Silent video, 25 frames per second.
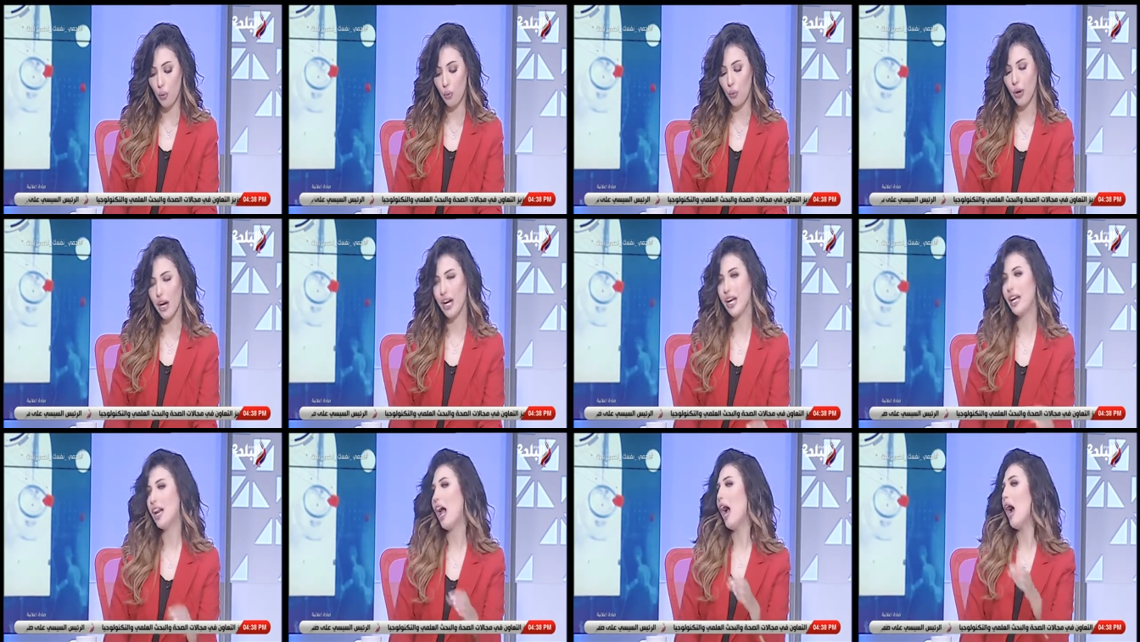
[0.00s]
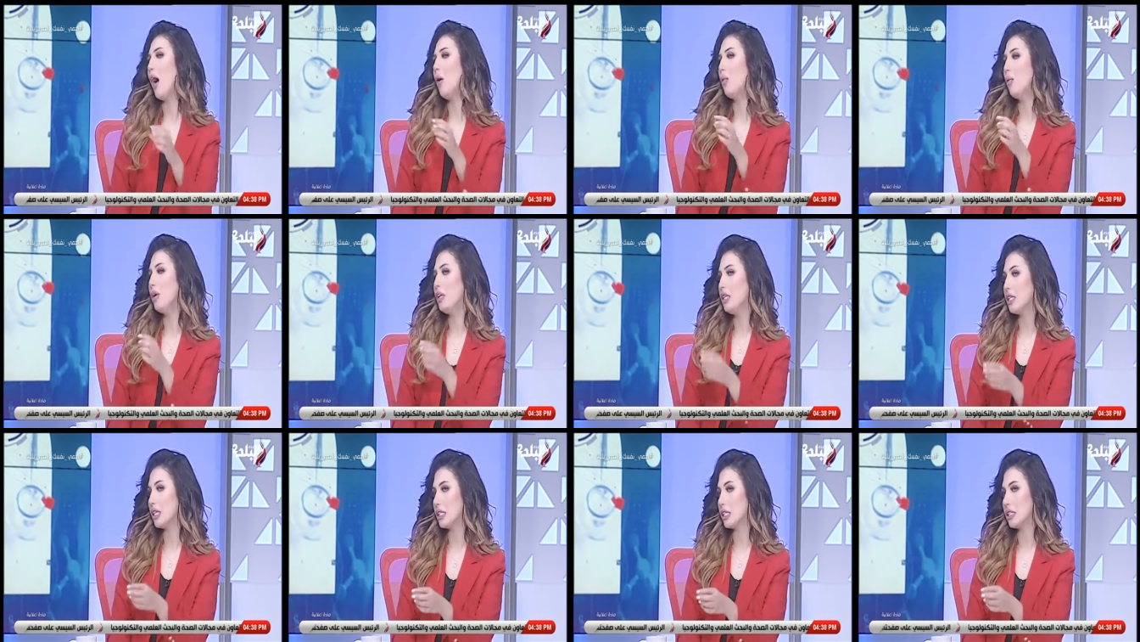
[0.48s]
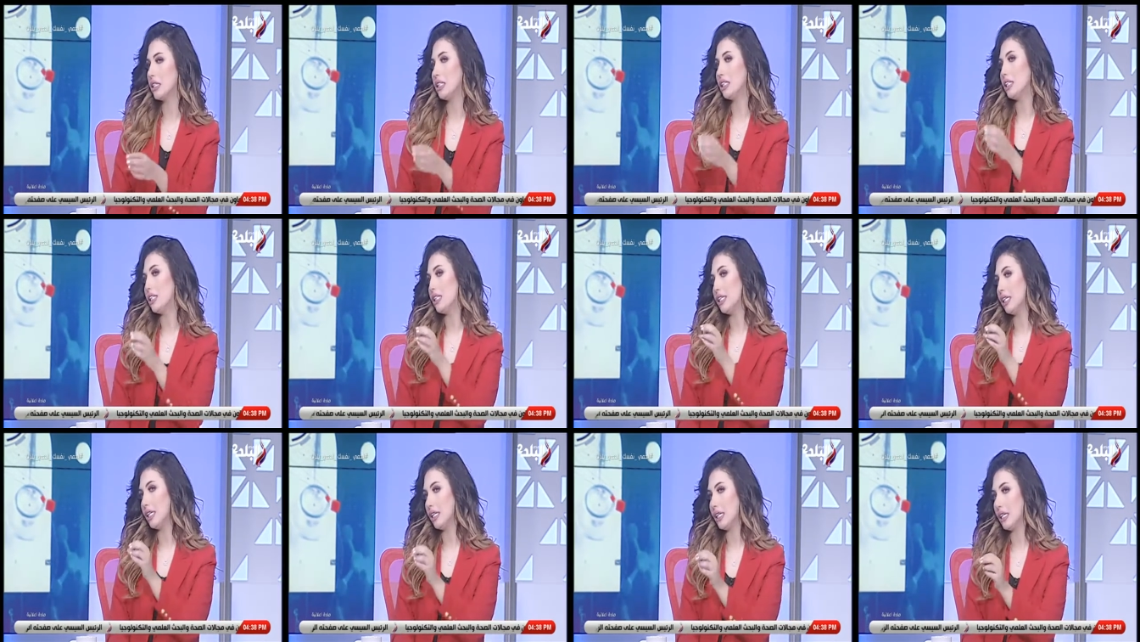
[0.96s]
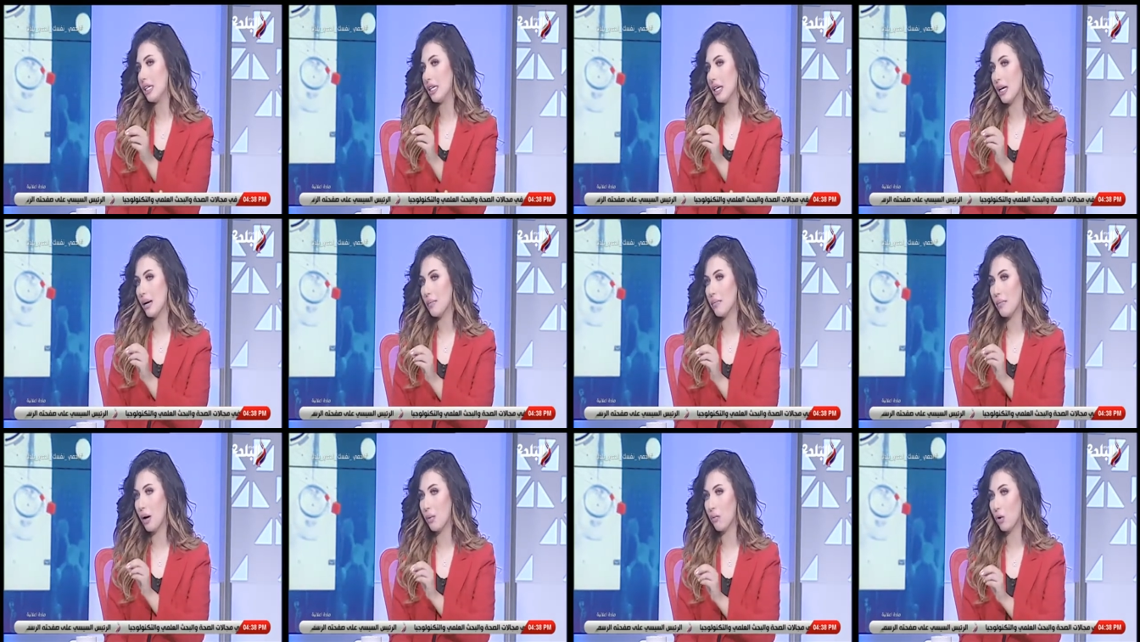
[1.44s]
واحنا حاولنا كده ان احنا
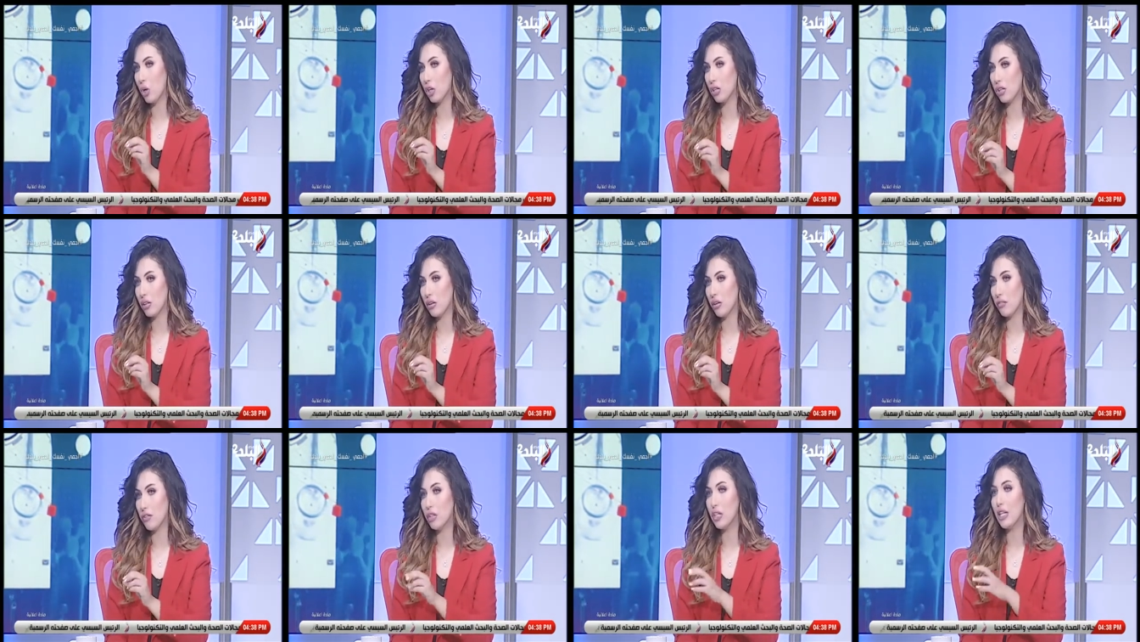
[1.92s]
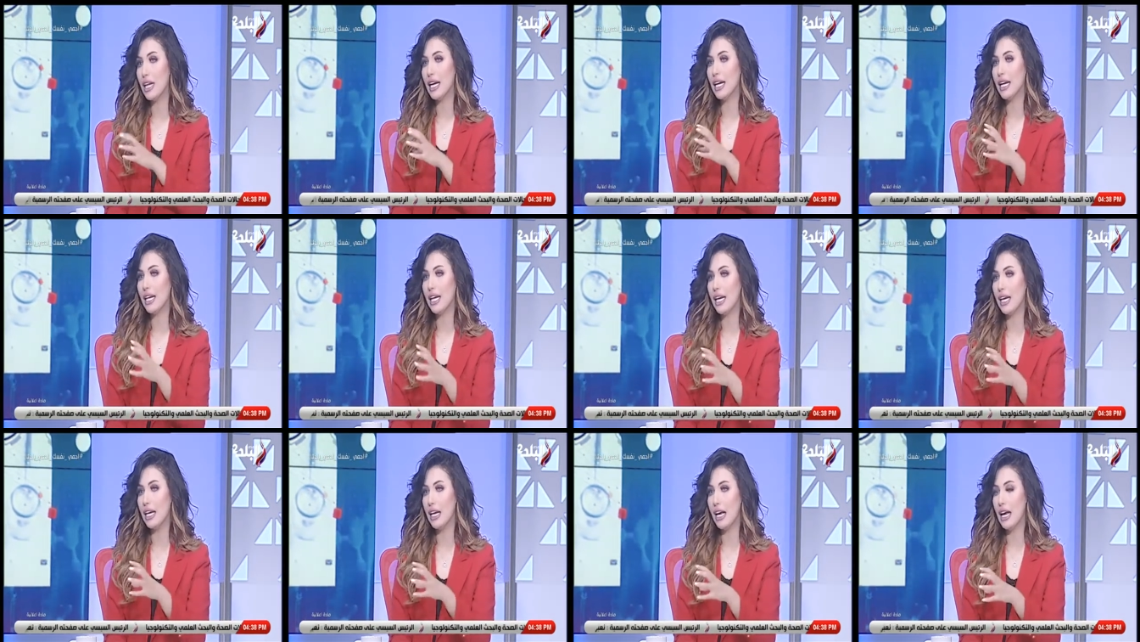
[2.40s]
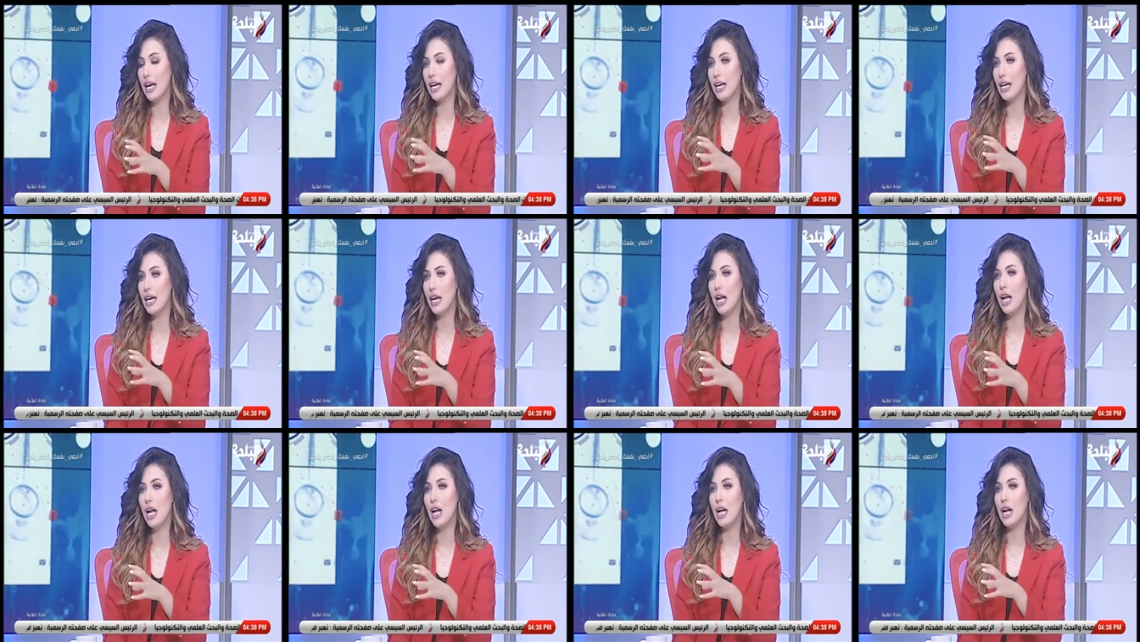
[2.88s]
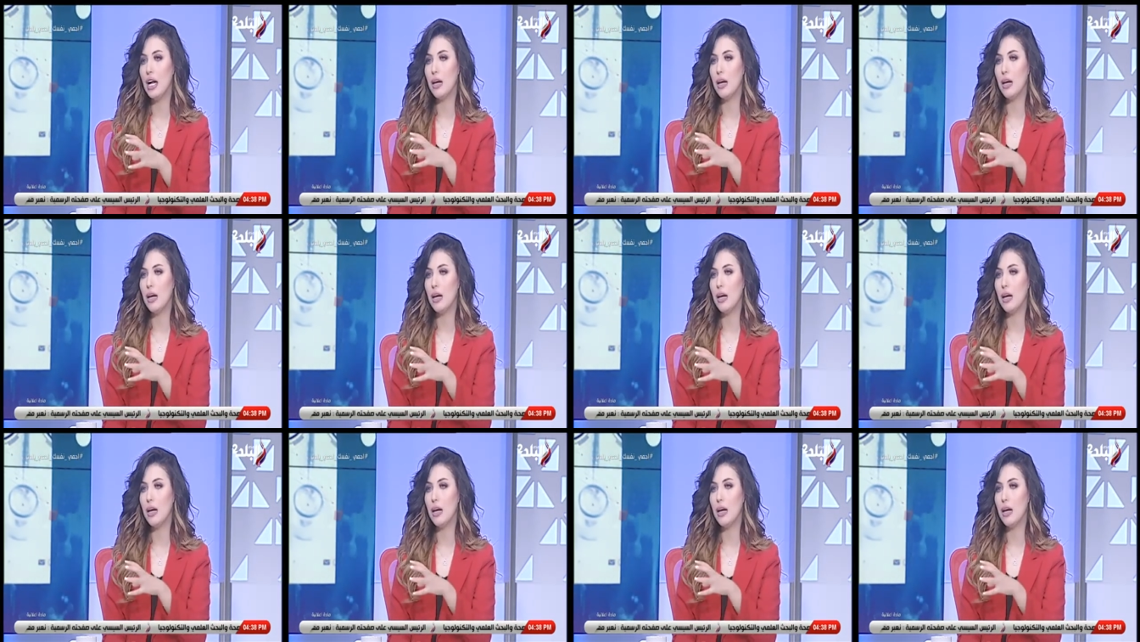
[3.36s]
نجمع مقتطفات لكن هي ايه